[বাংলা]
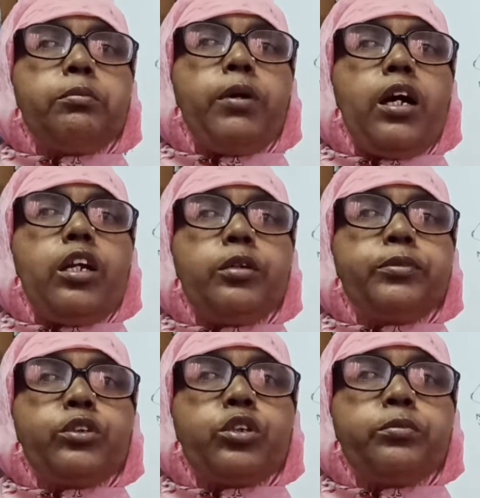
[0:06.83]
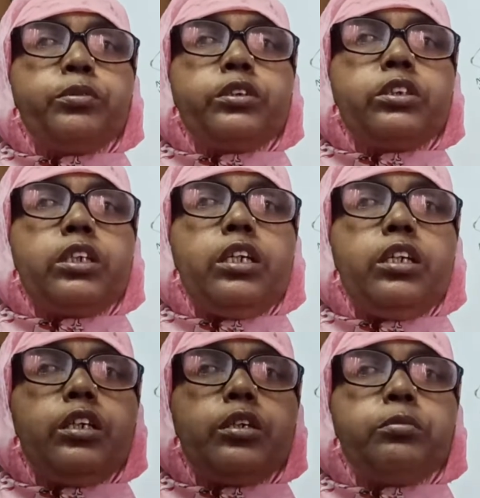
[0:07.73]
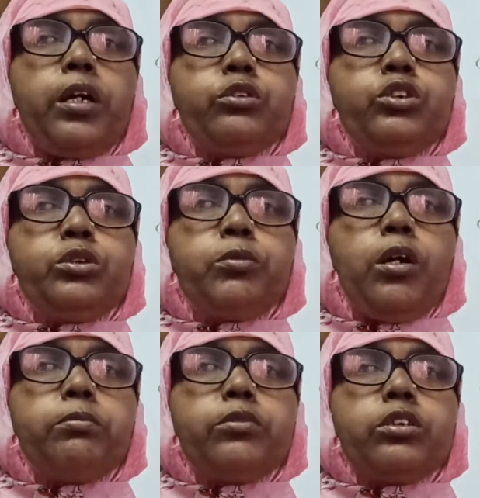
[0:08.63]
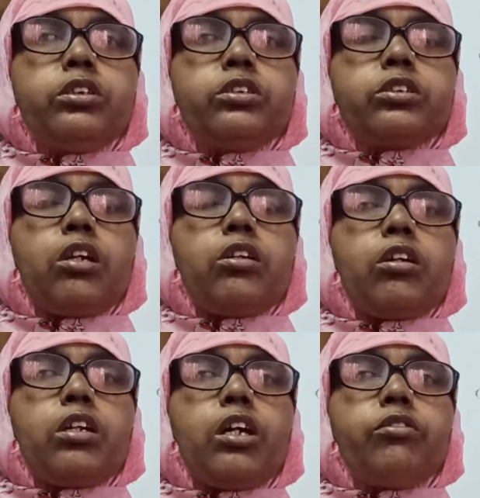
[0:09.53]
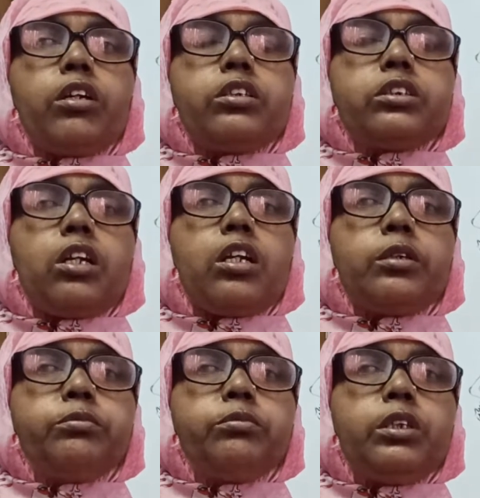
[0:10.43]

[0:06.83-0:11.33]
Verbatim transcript: বাংলা প্রথম পত্রের মানুষ মোহাম্মদ সাল্লাহ সাল্লাম